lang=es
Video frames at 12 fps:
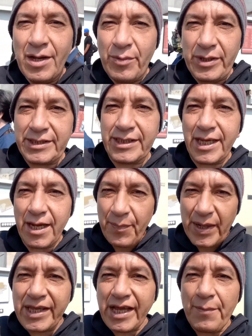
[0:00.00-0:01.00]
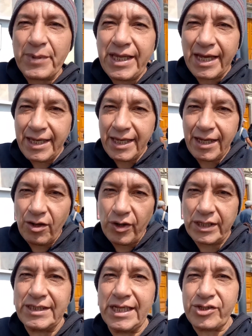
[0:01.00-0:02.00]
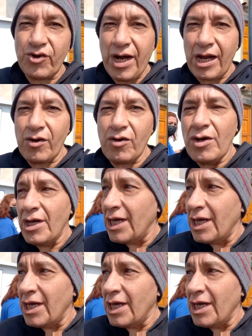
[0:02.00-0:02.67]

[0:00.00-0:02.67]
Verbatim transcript: pues, este, prácticamente aquí lo que es el Zócalo.